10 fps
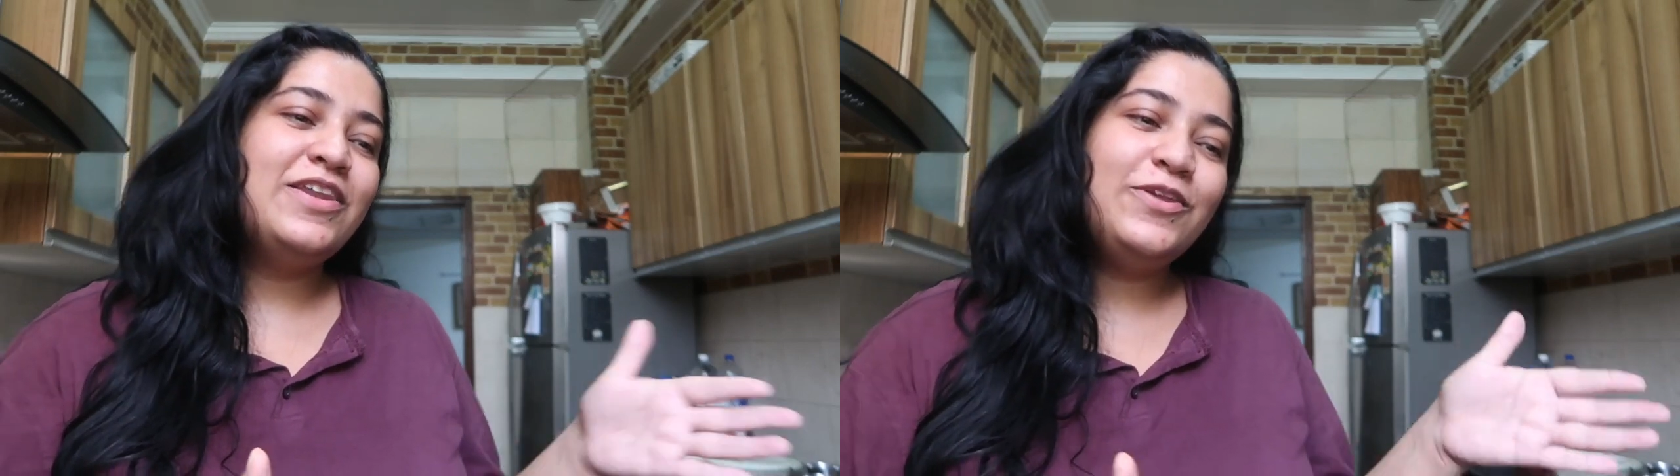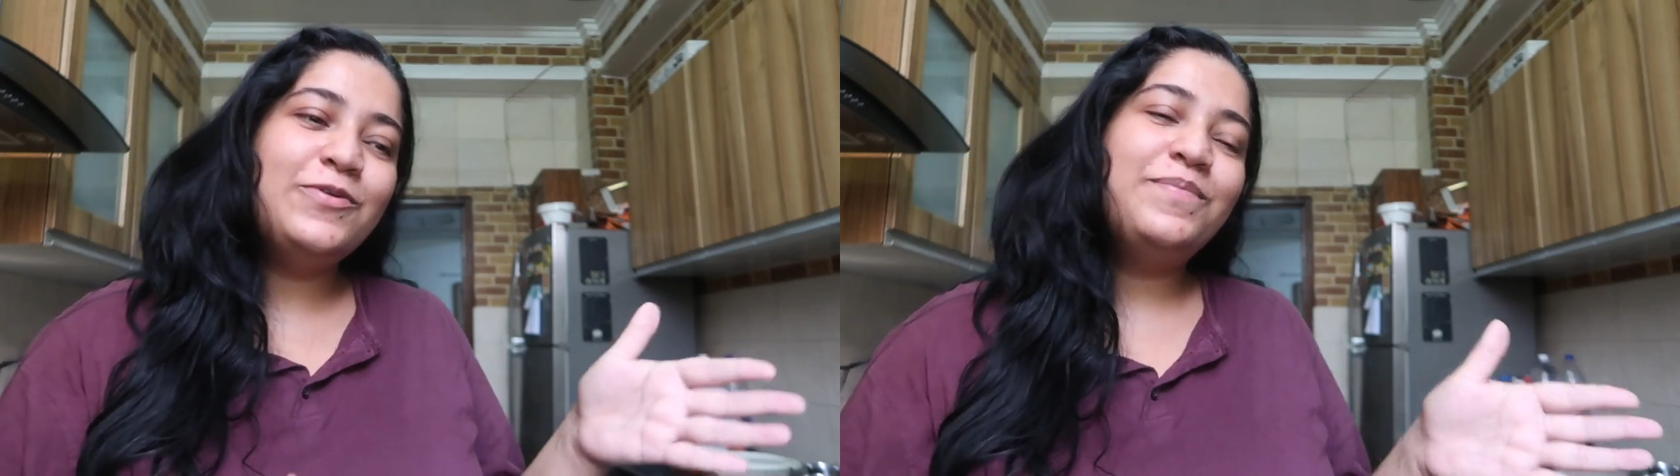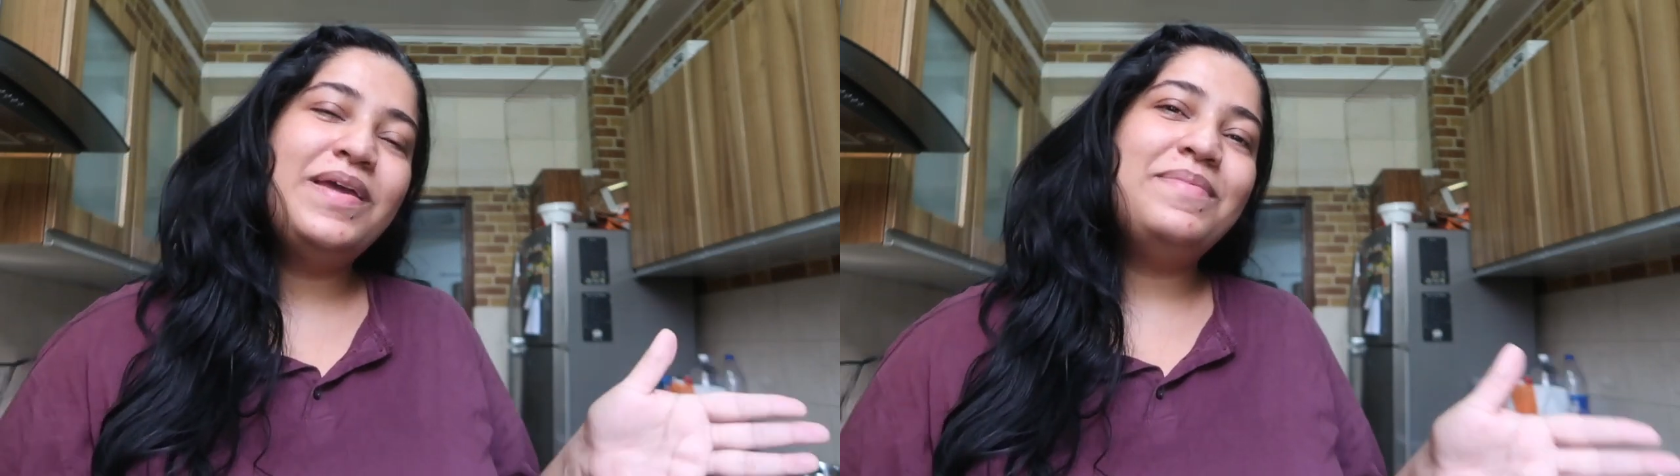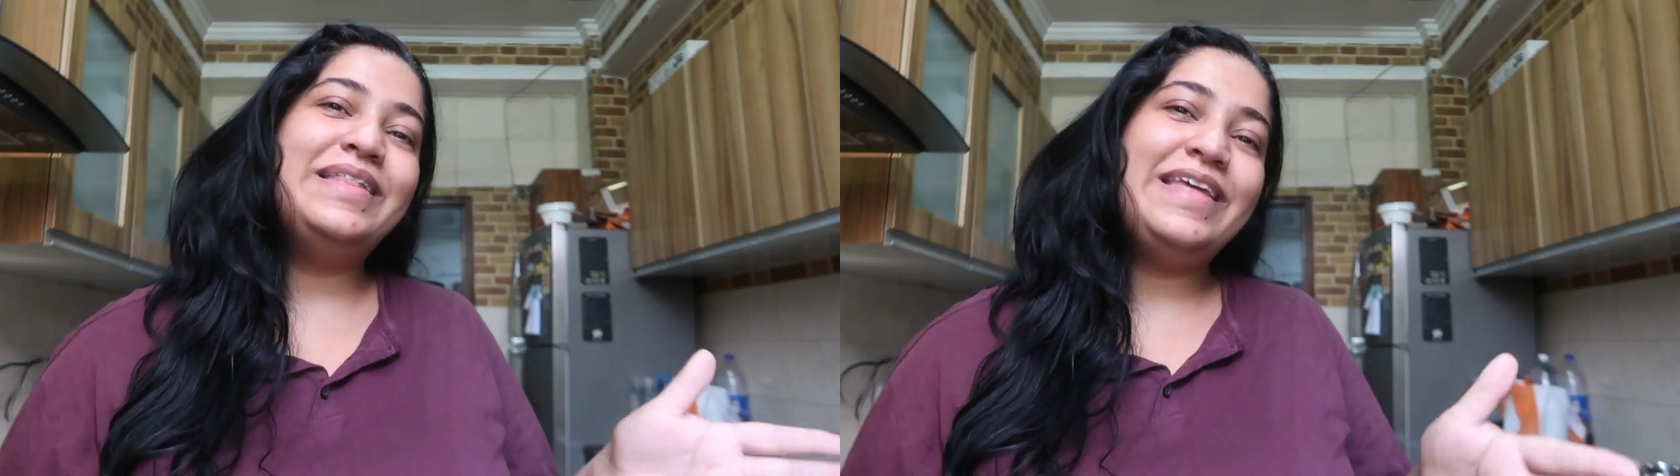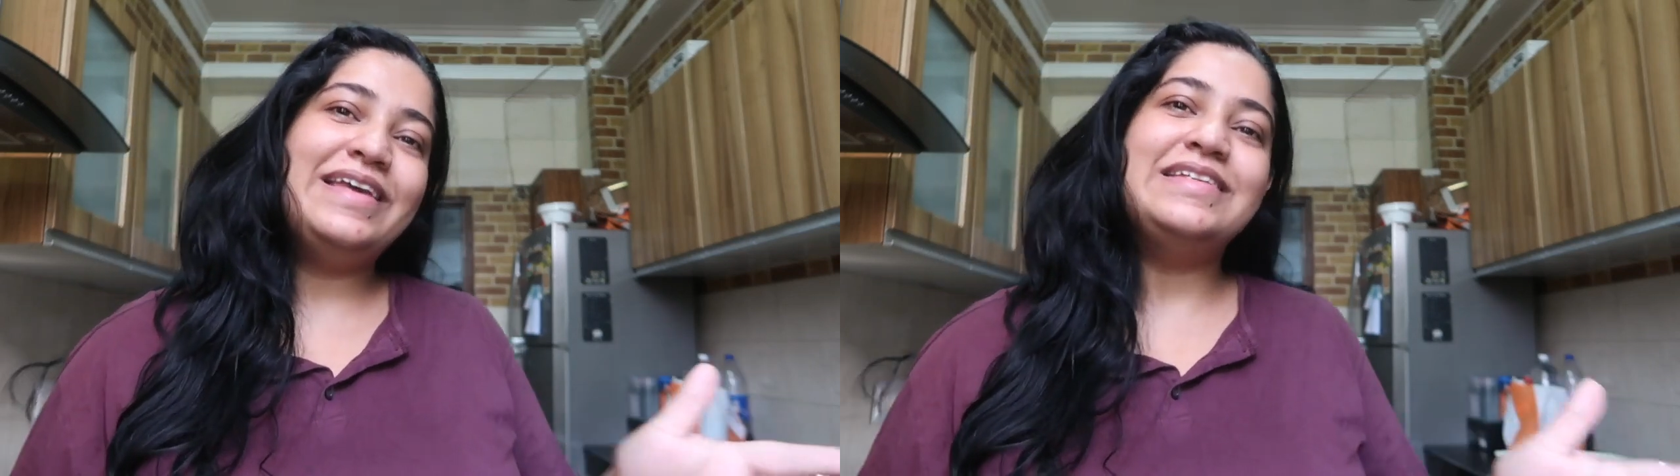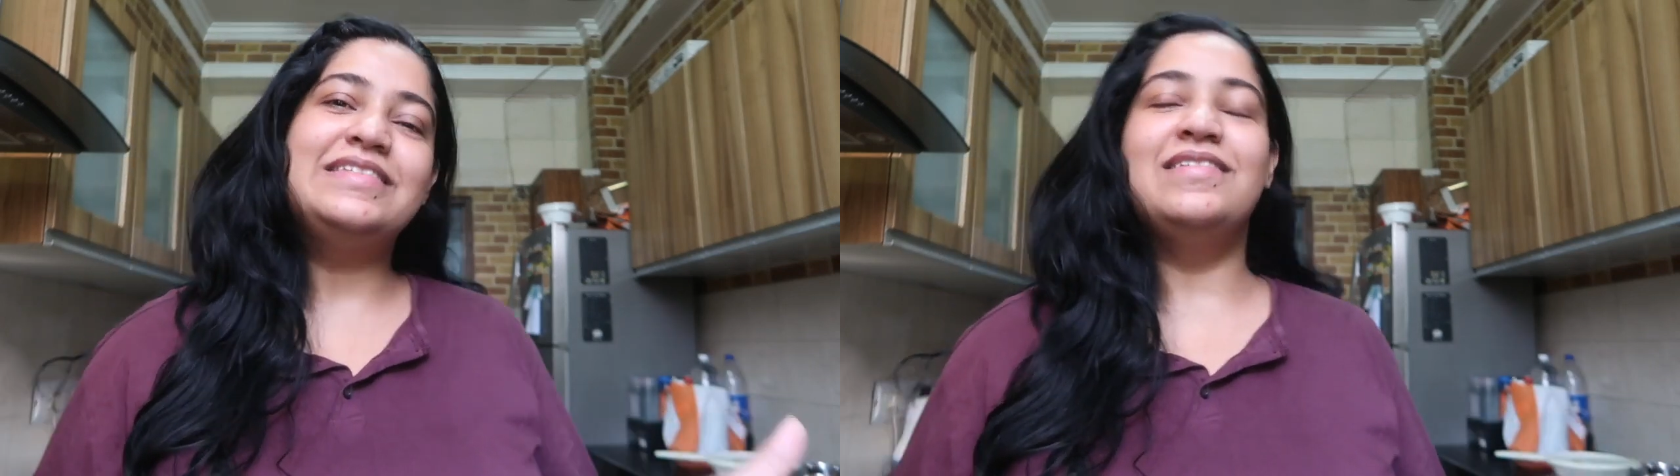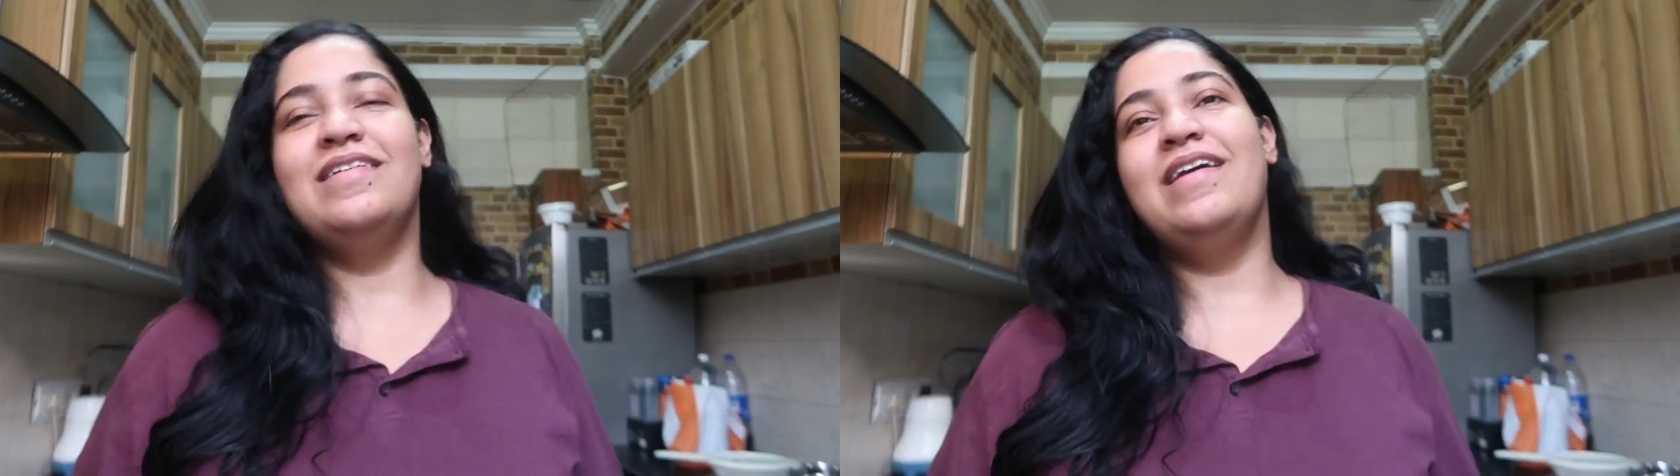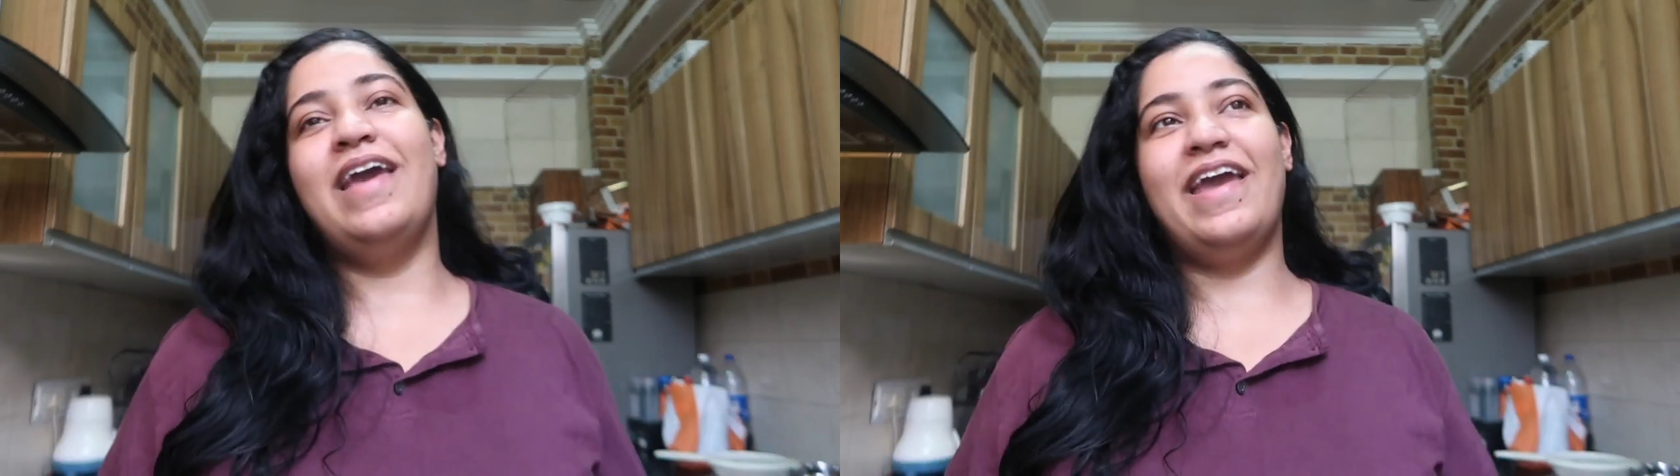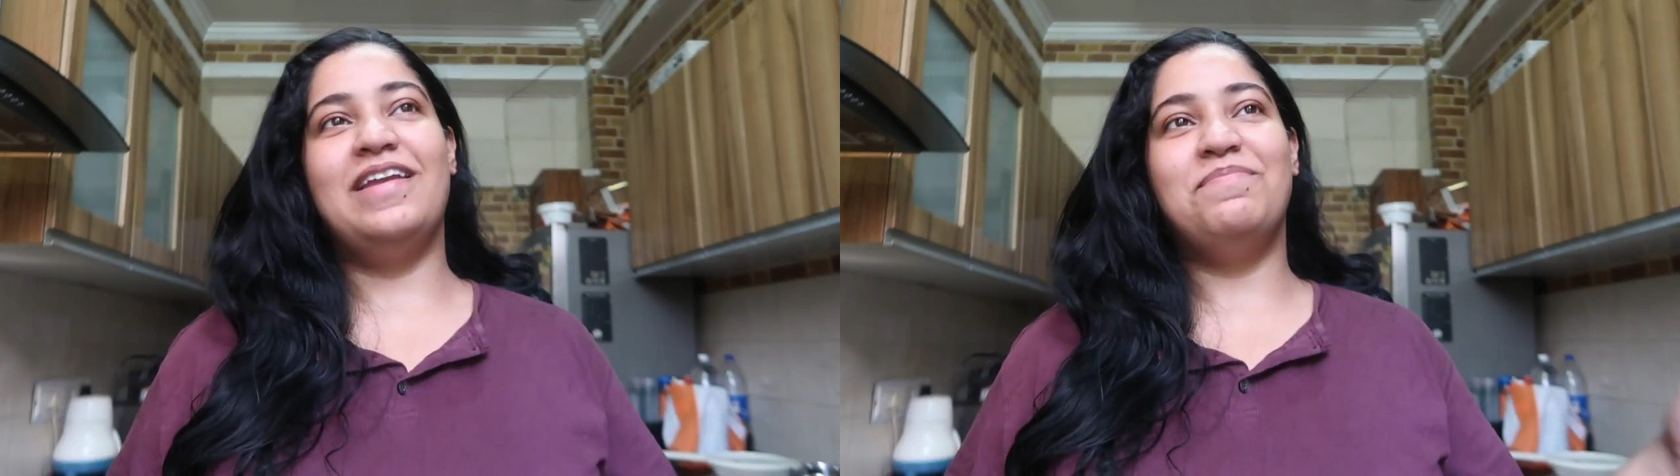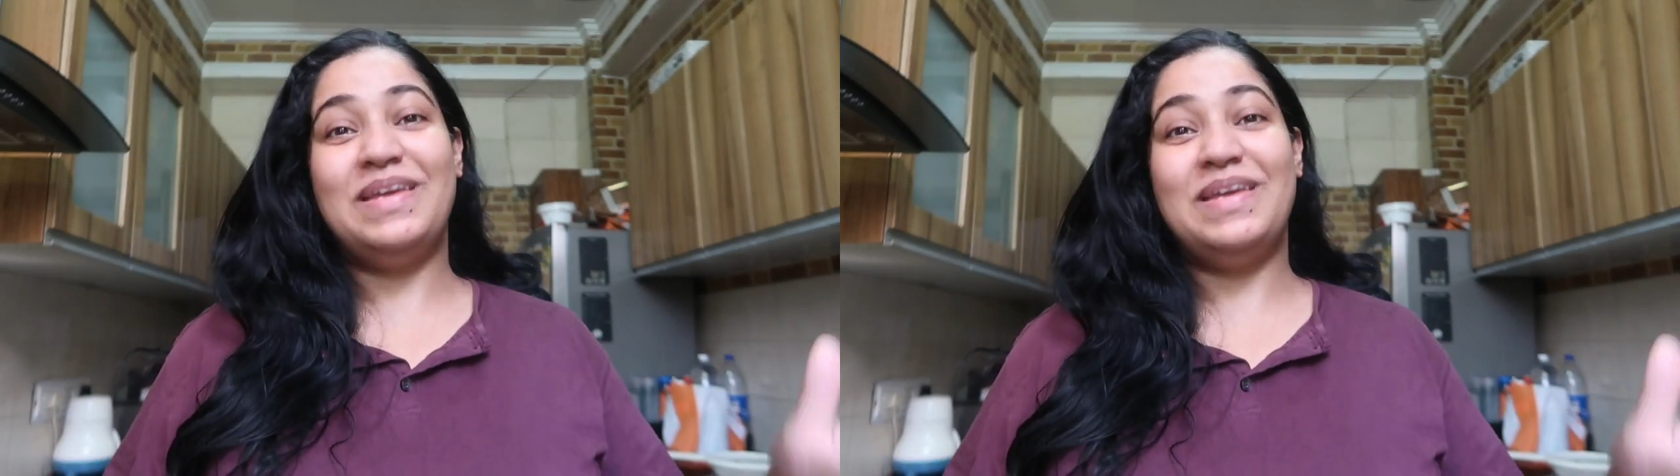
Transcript: न्यू बेबी थिंग्स एंड